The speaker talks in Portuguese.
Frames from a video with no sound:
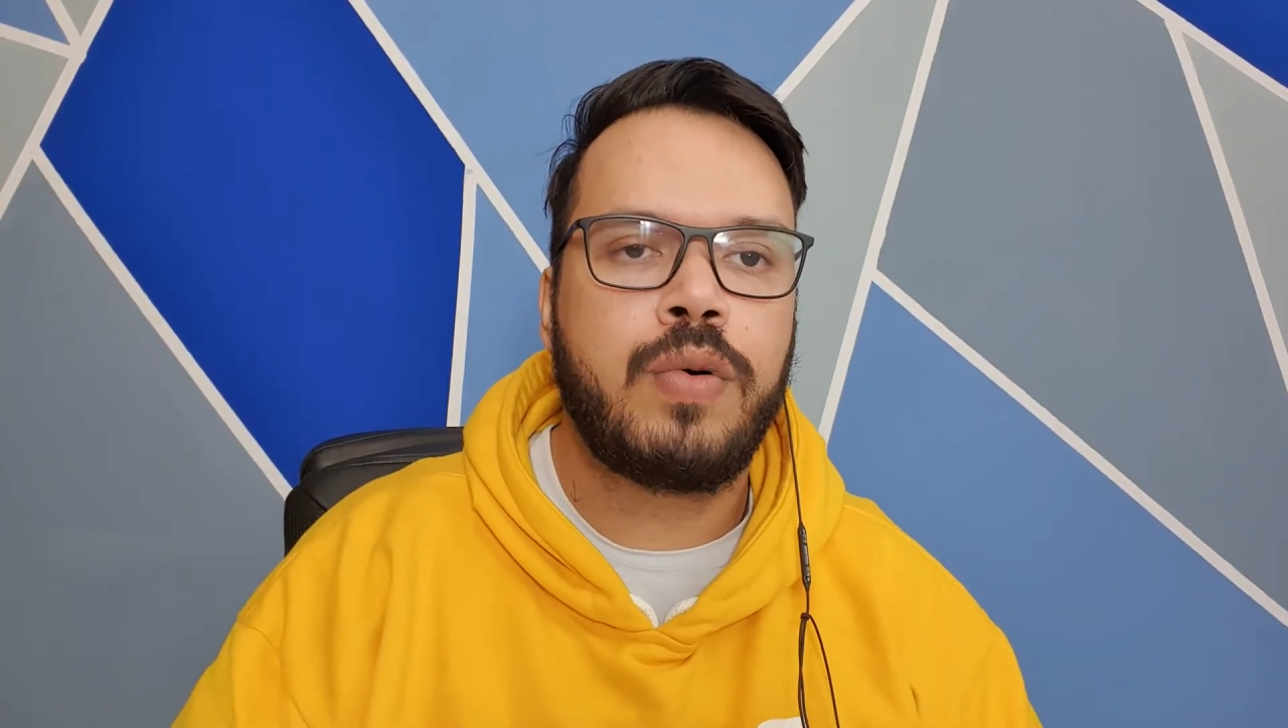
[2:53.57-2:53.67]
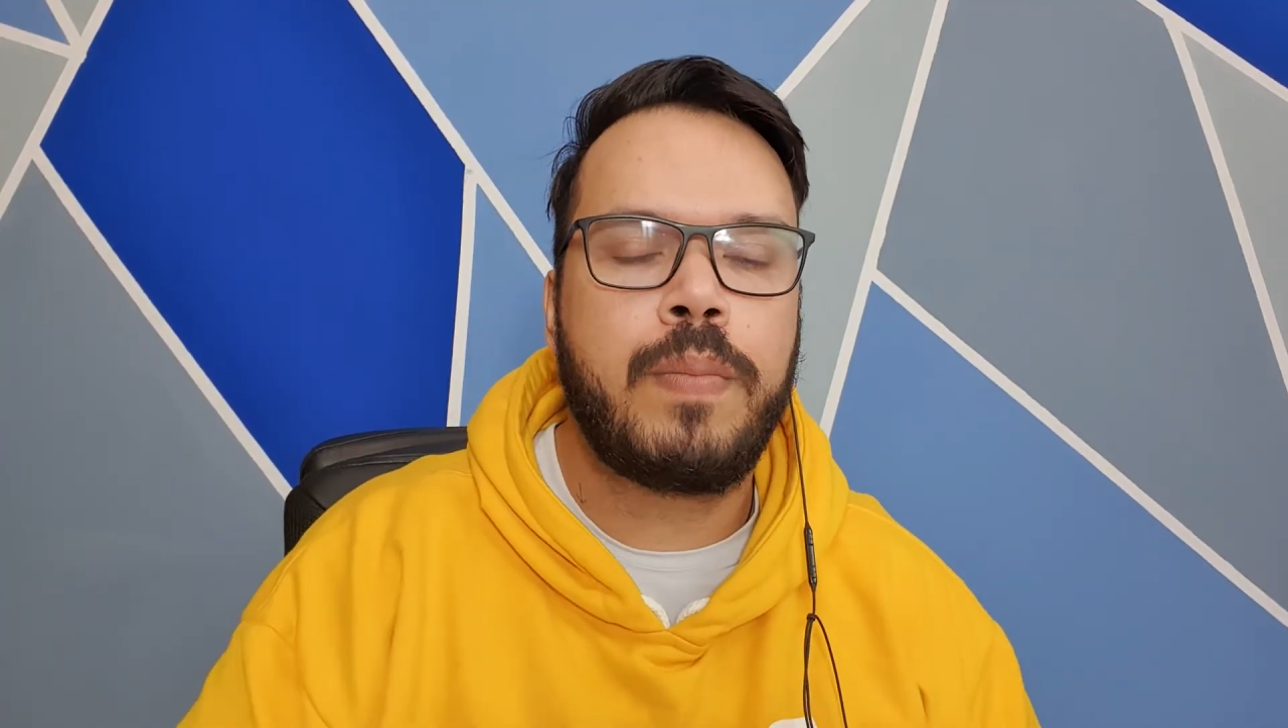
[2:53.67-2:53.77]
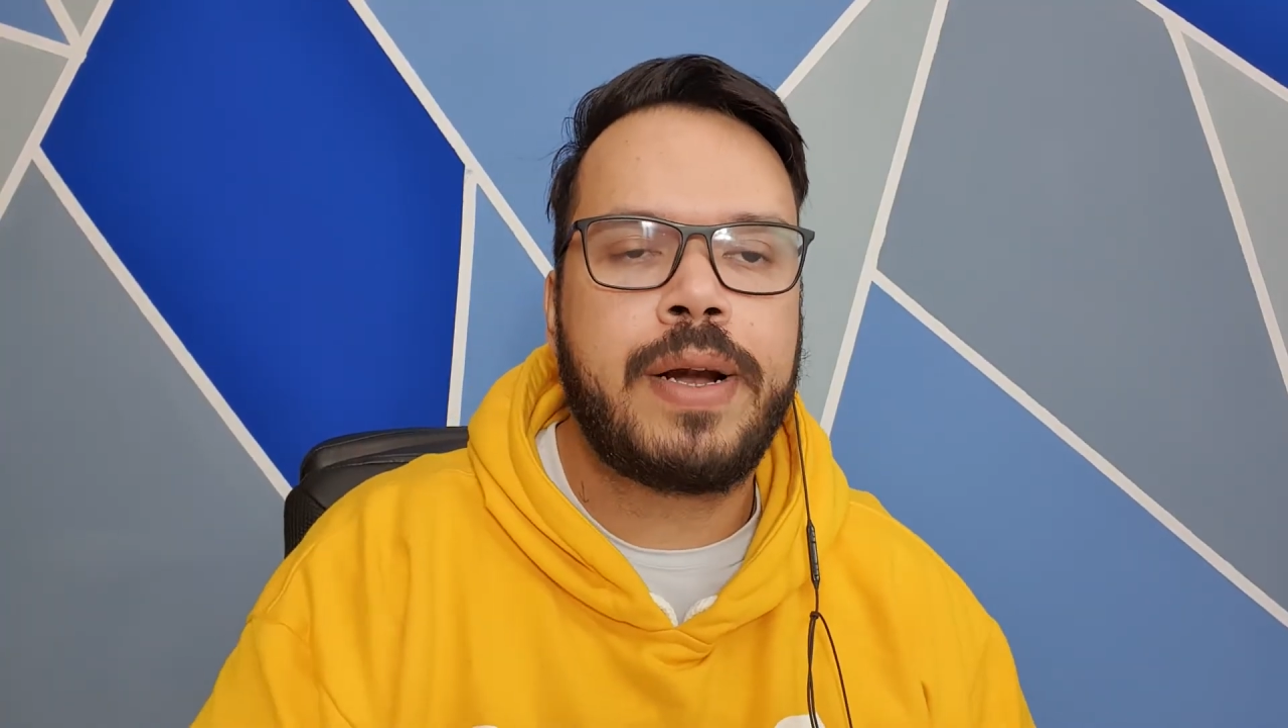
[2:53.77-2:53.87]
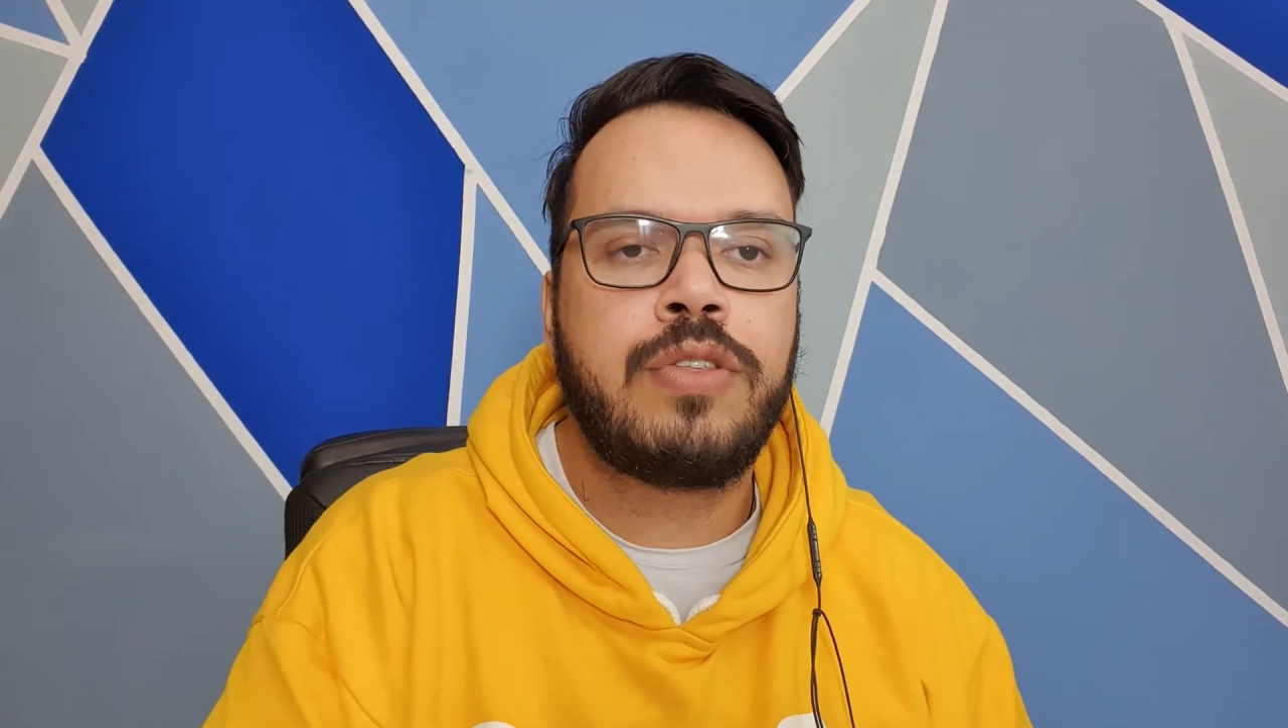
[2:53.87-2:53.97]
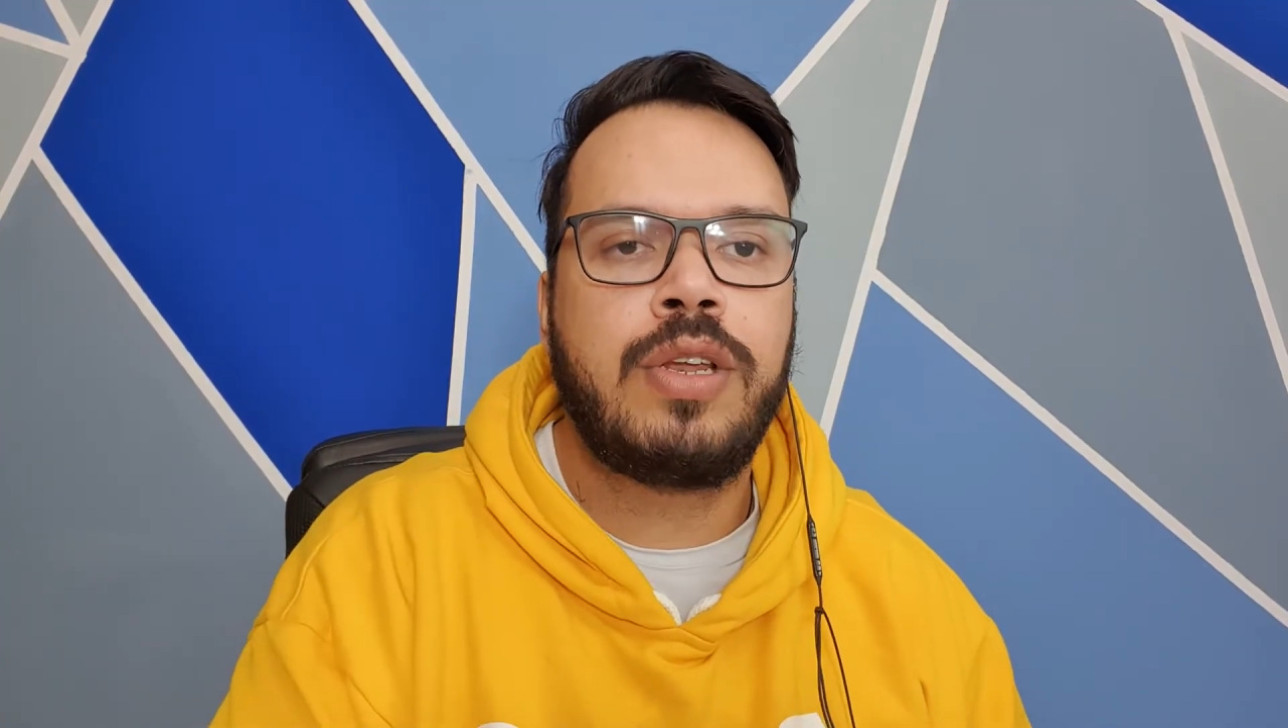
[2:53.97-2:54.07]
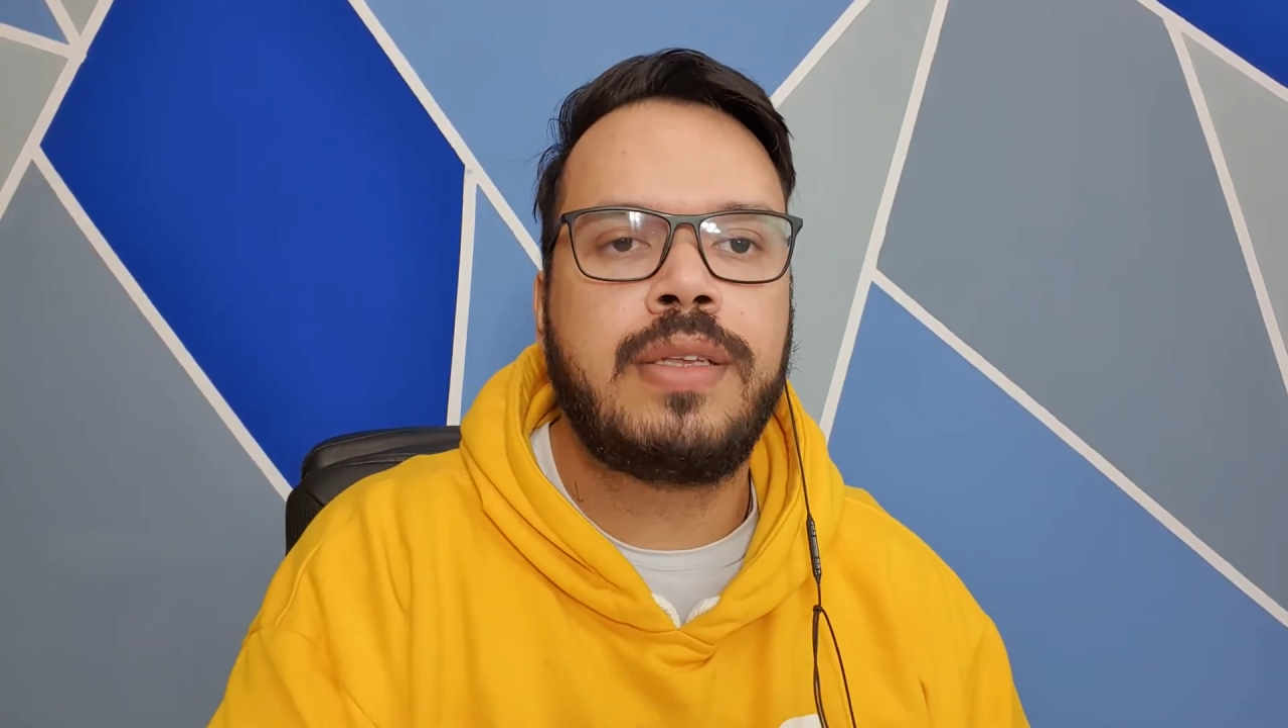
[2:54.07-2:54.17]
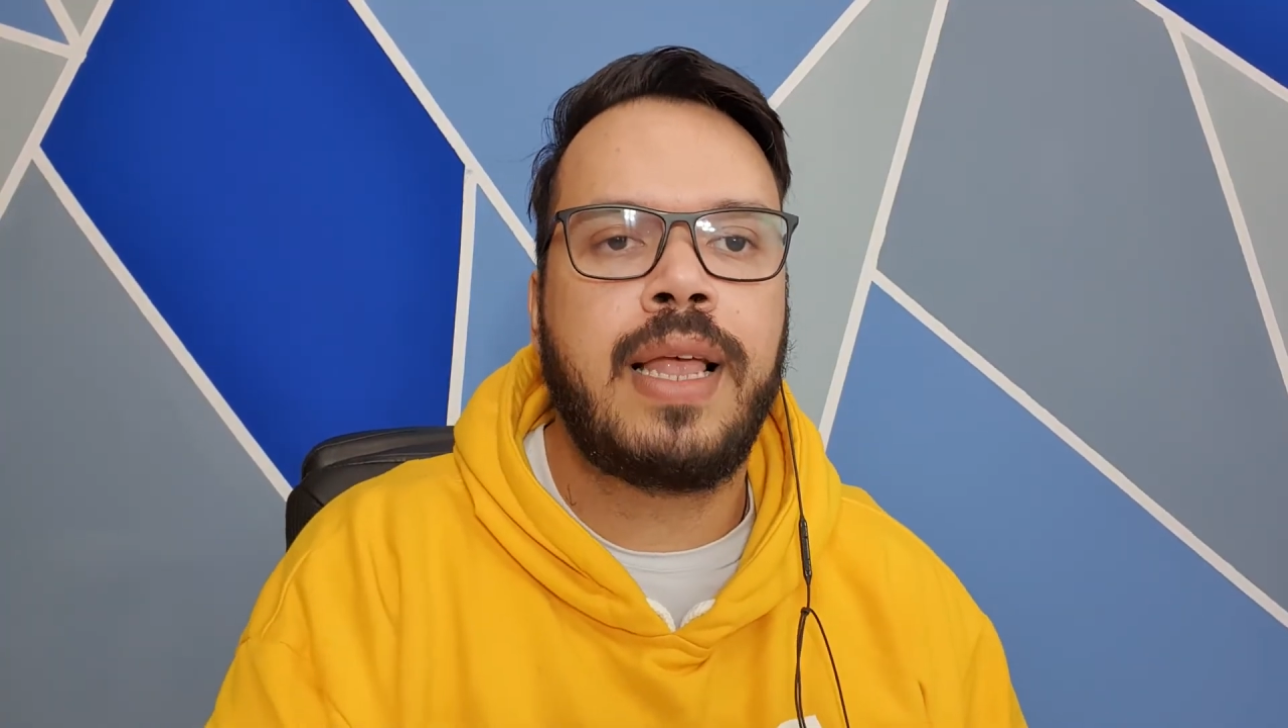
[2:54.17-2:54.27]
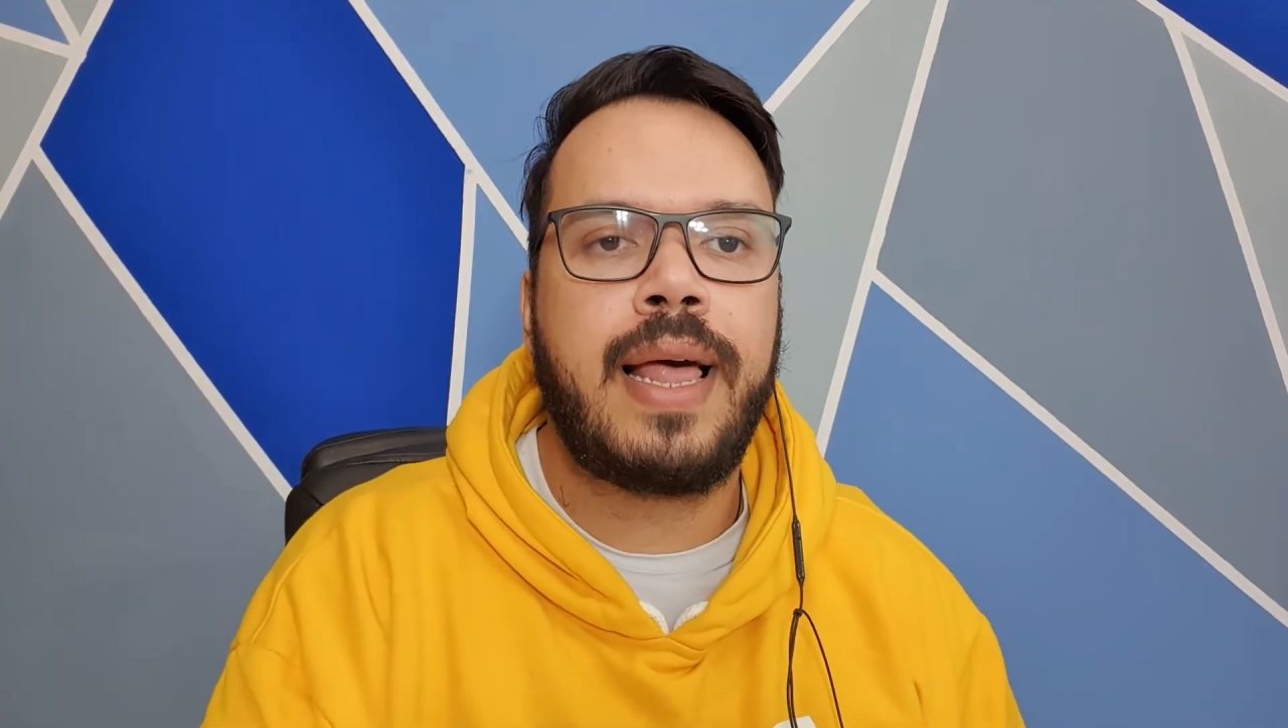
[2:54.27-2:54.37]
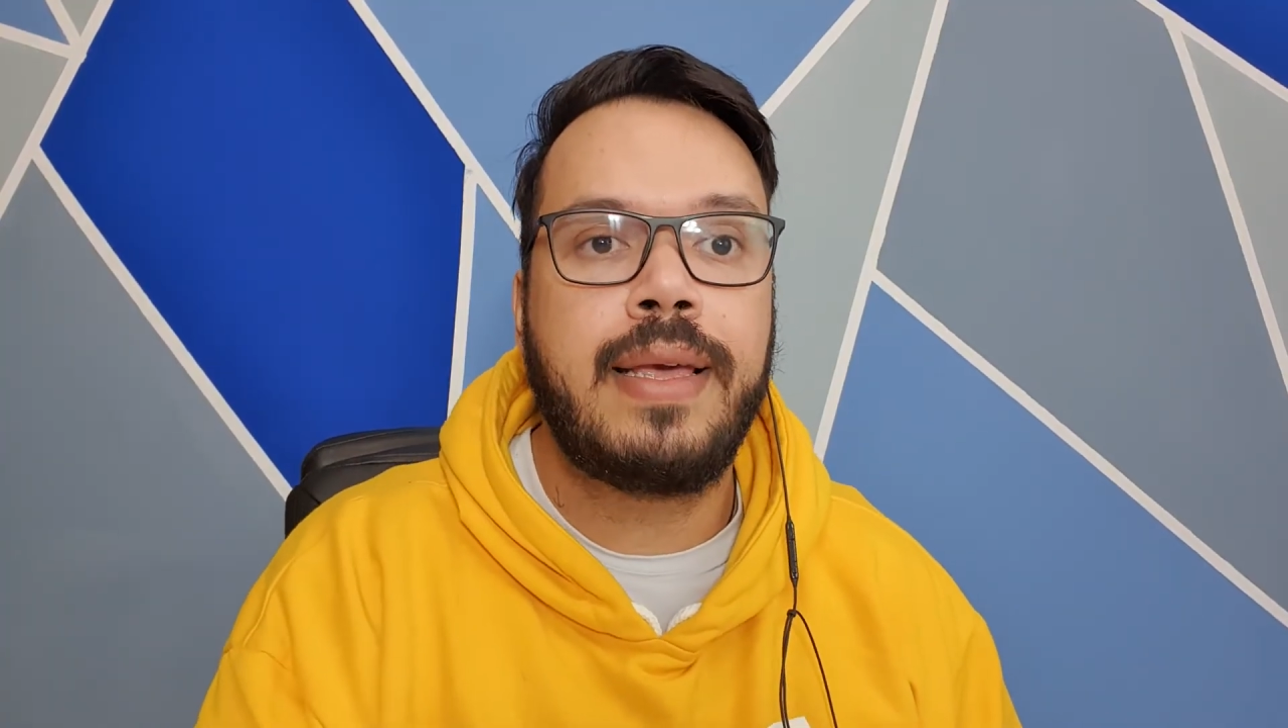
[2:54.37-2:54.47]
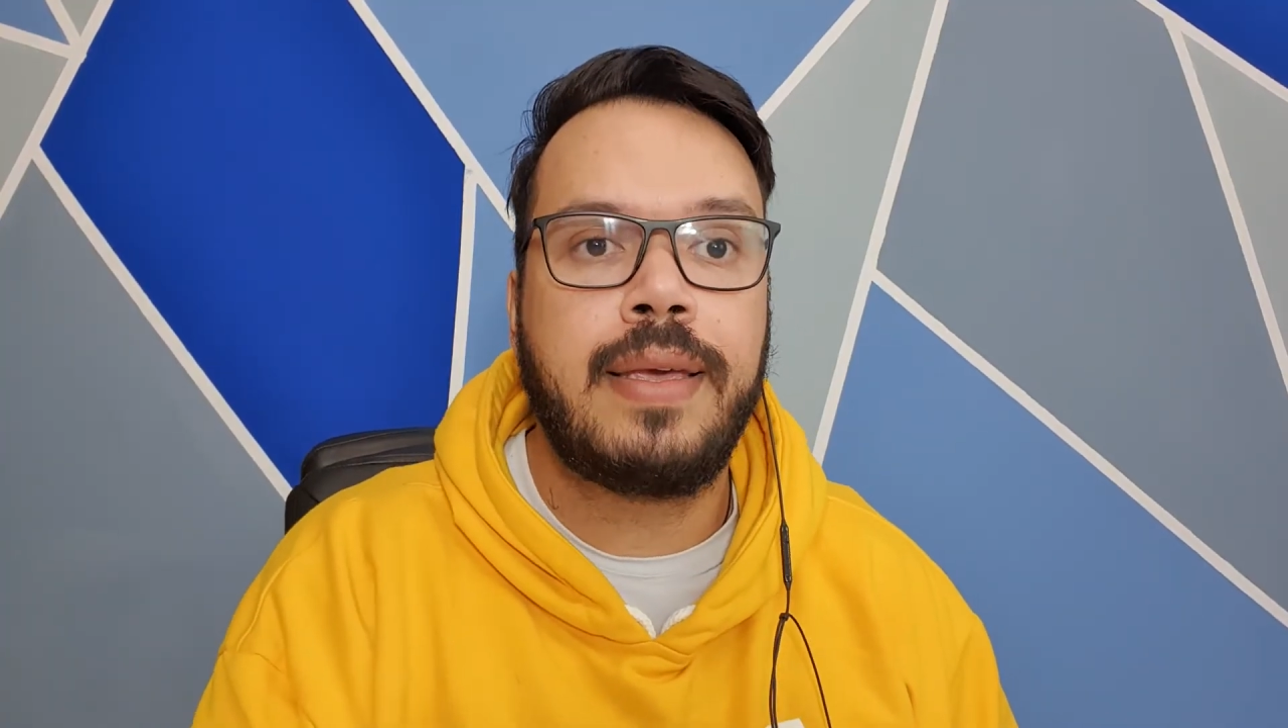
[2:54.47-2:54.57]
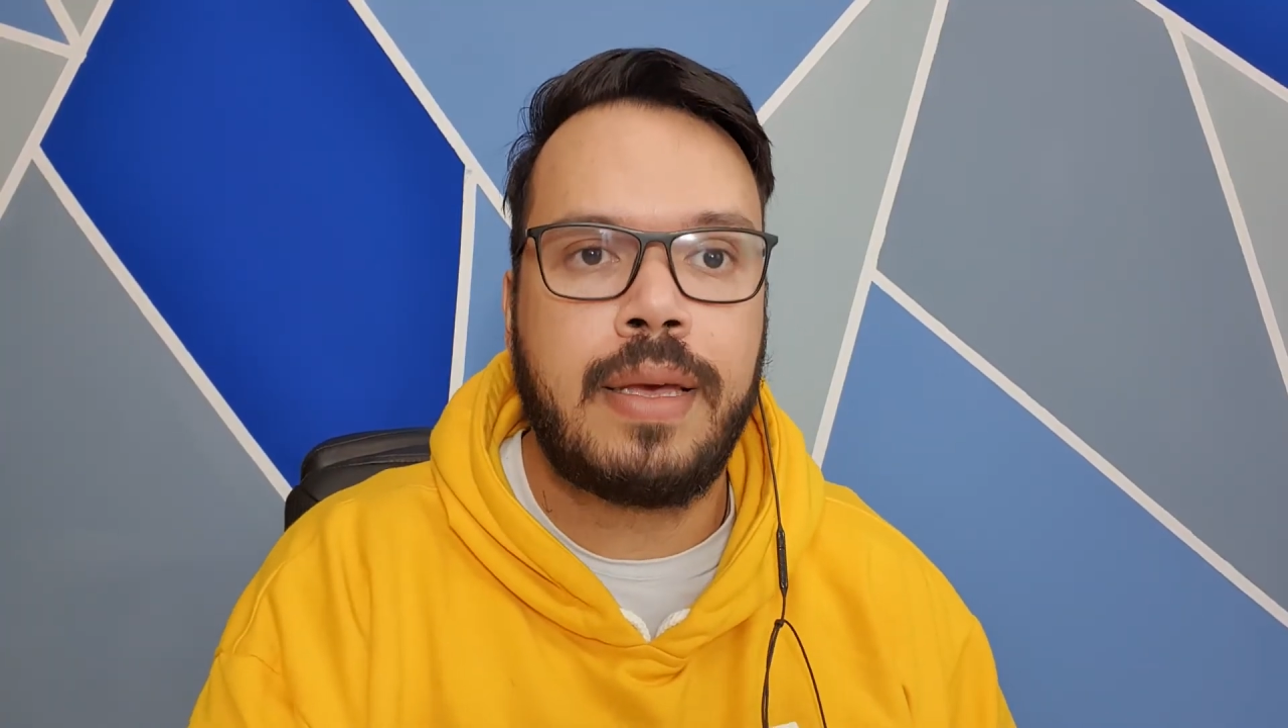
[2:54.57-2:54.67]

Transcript: compartilhe e dê like,